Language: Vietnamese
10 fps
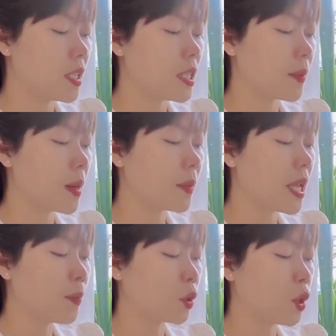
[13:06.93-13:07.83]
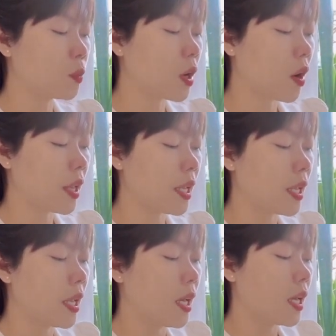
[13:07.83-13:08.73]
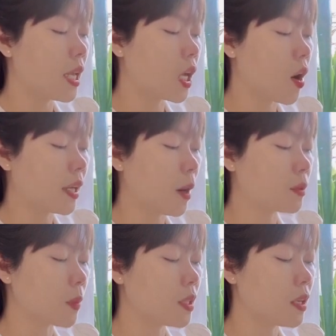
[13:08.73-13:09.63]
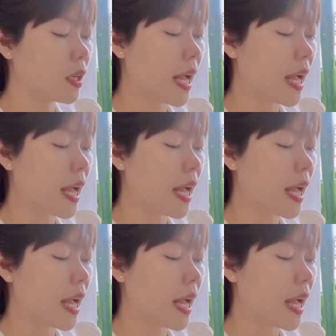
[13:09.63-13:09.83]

Diệp Khâm nghĩ một lúc nói, khi còn học trong nước,